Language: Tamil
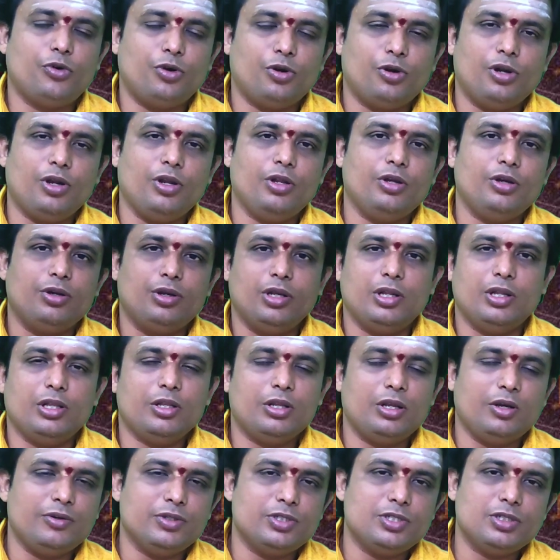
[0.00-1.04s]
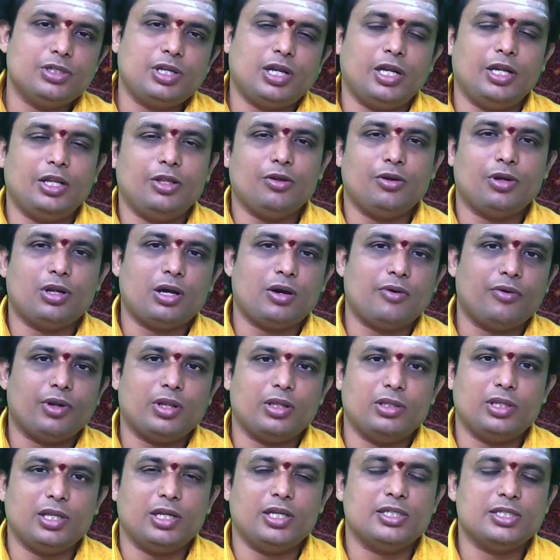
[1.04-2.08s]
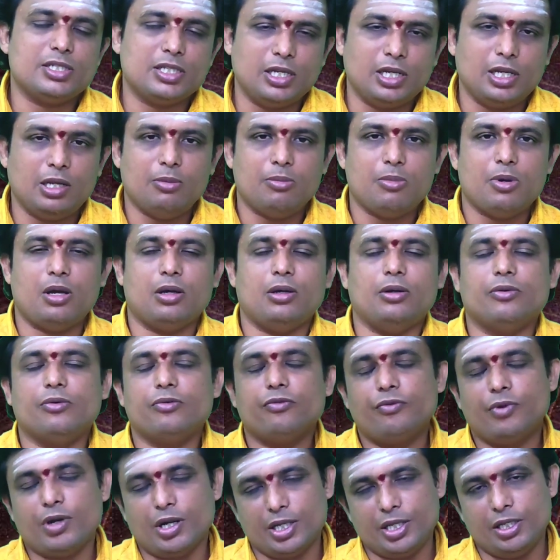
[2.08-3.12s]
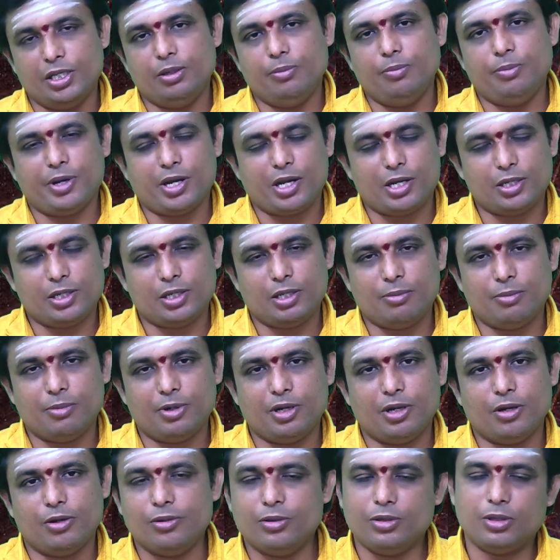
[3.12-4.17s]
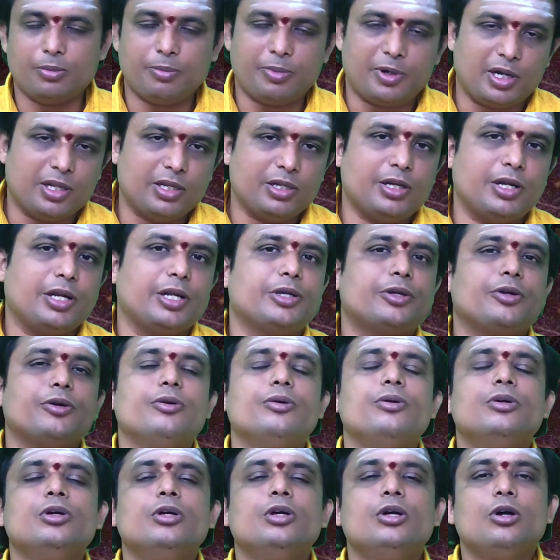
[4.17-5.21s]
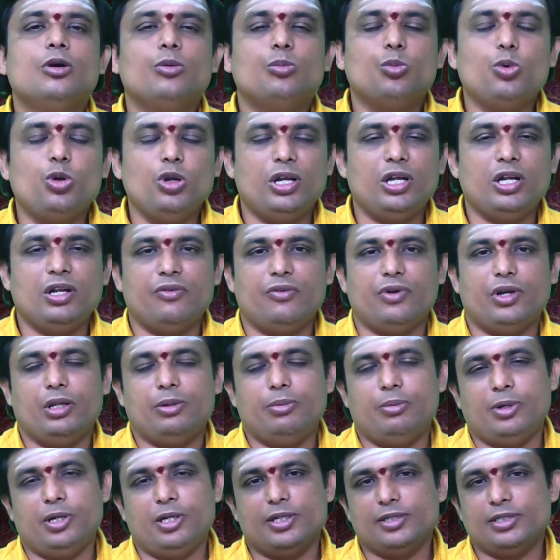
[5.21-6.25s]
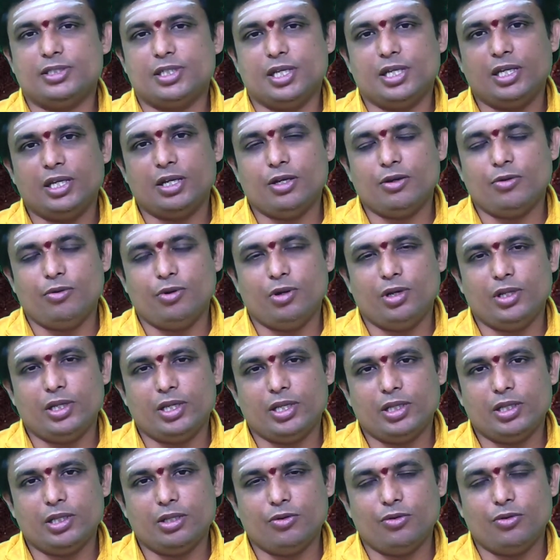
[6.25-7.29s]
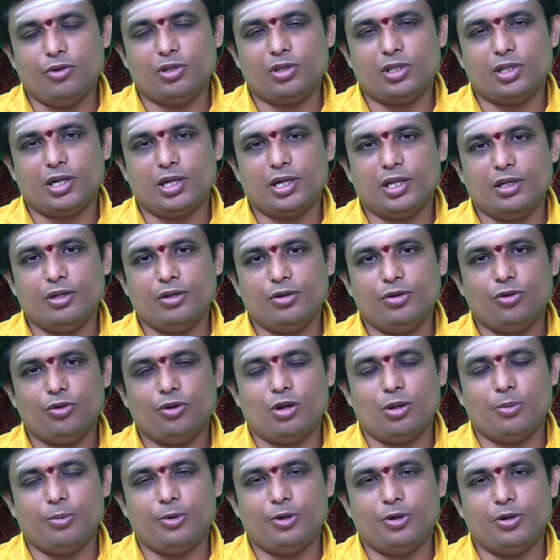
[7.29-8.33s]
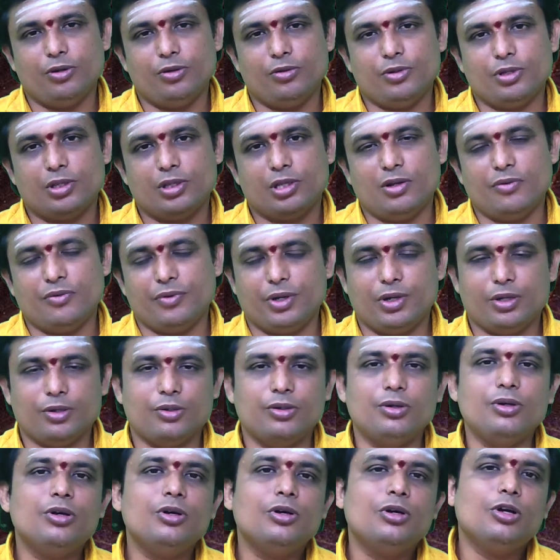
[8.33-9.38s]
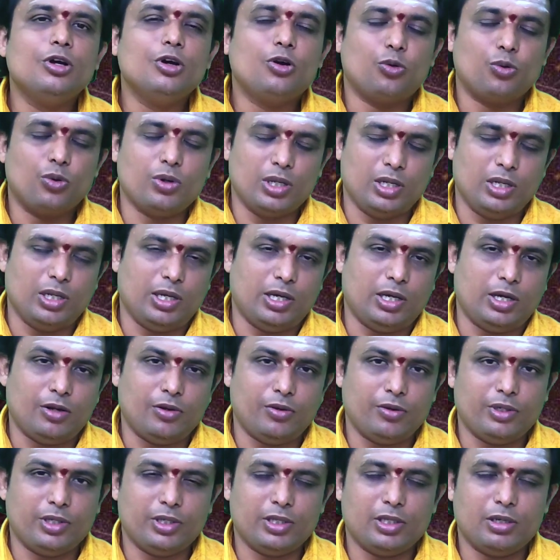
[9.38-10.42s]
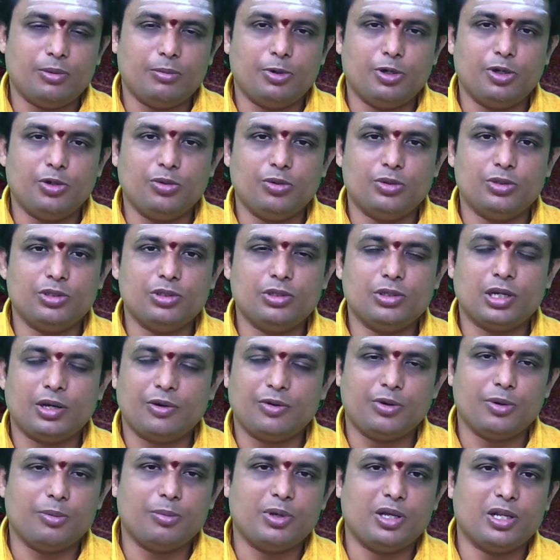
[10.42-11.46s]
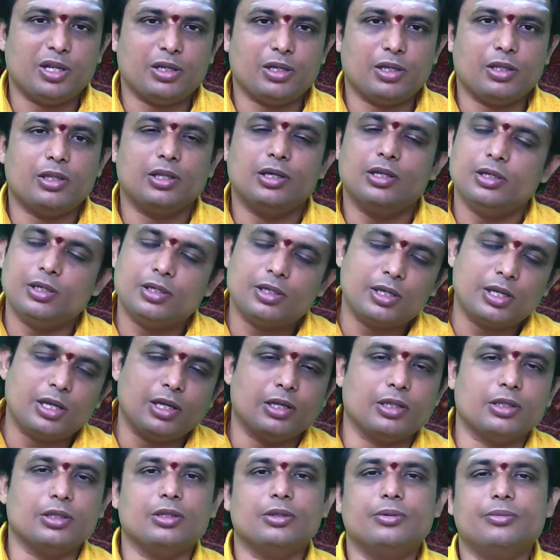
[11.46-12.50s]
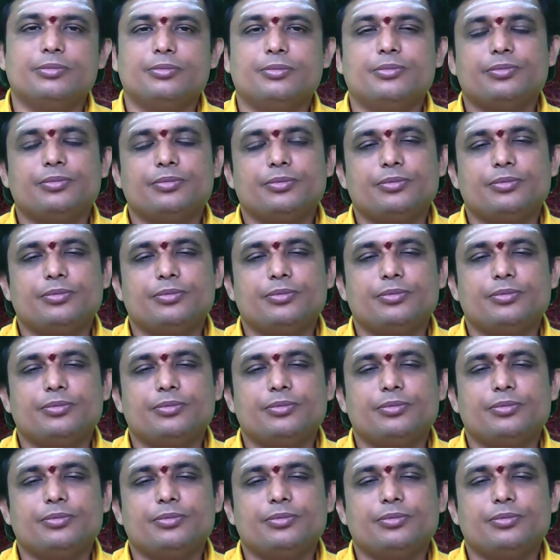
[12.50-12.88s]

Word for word: ஃபோன்லேயோ இல்லை இதிலையோ வச்சுட்டு அடிக்கொருக்கா அவரை தினசரி நம்ம வணங்கி பிரார்த்தனை பண்ணாலும் அந்த பலன் கிடைக்கும் முருகன் வழிபாடு செய்யுங்க உங்களுக்கு எந்த ஒரு தடைகளும் குழப்பங்களும் இருந்தால் விலகும் உடல் ஆரோக்கியத்தில் மட்டும் கொஞ்சம் கவனமாக இருக்கிறது நல்லது